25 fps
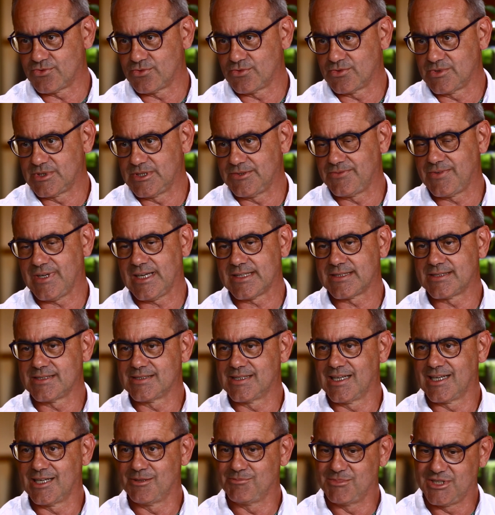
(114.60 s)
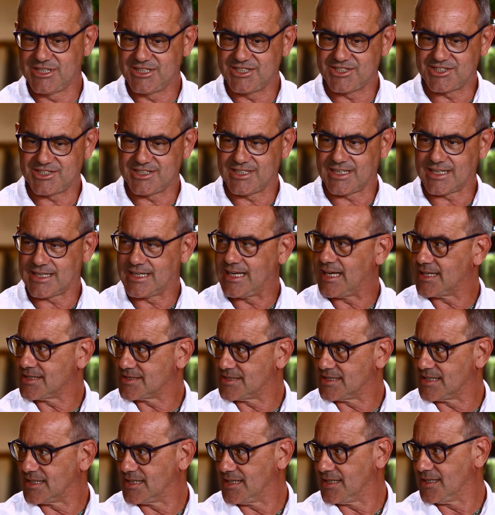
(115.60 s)
studi fatti dalla medicina
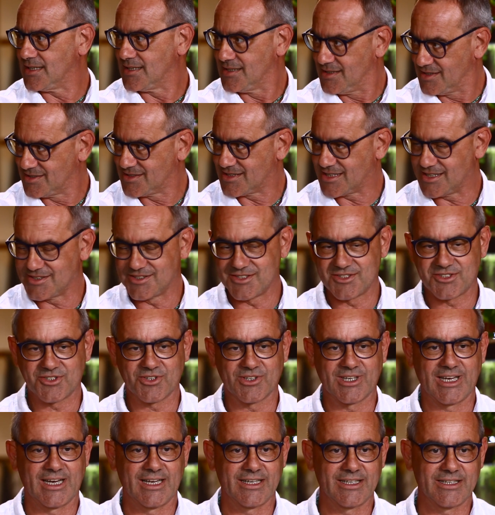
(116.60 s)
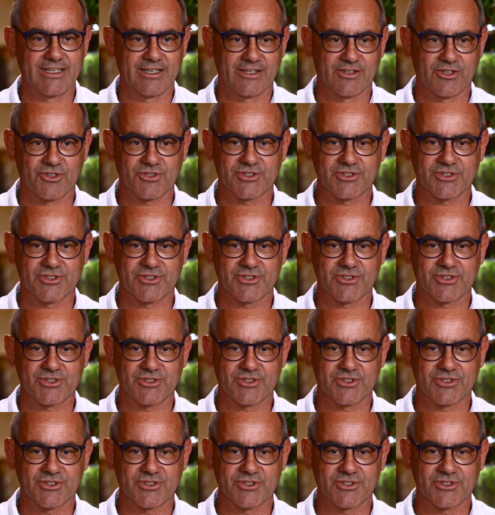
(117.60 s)
classica tradizionale, la